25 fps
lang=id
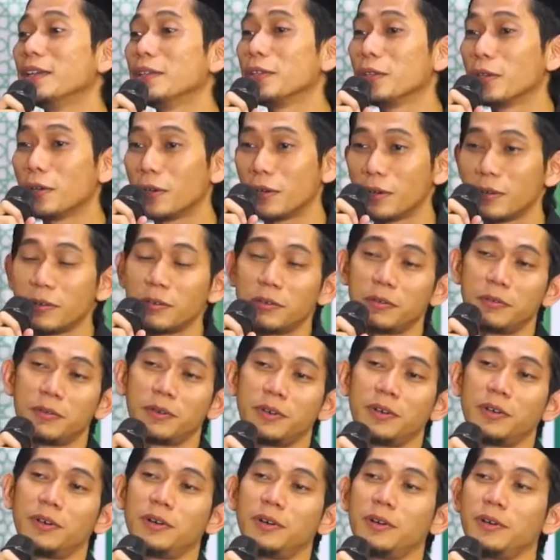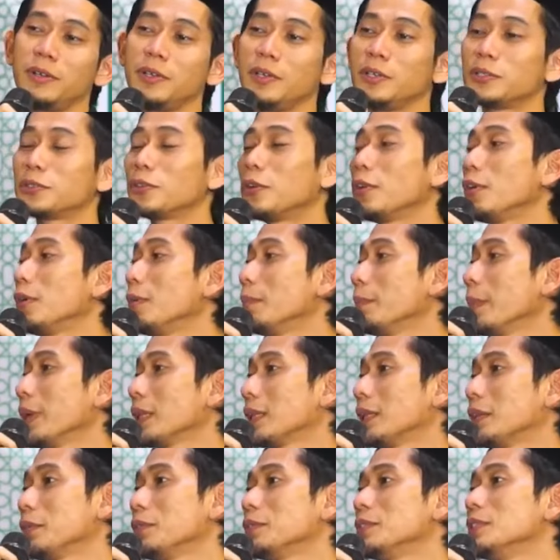nyawa. Ya
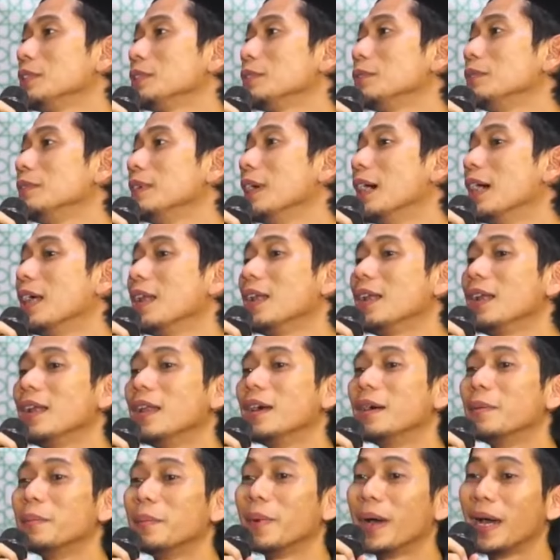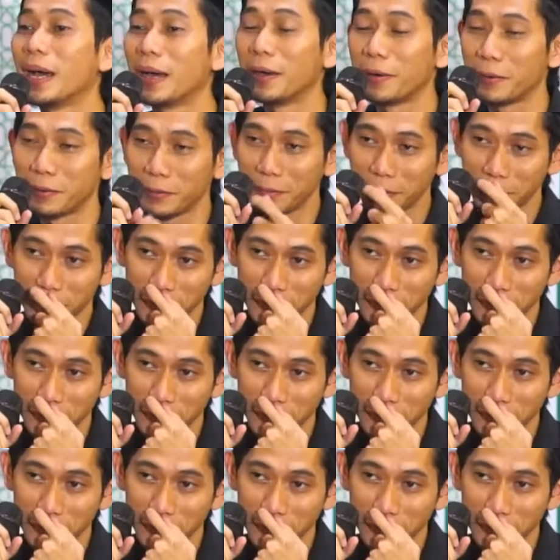soulmate ini si tunggal mau.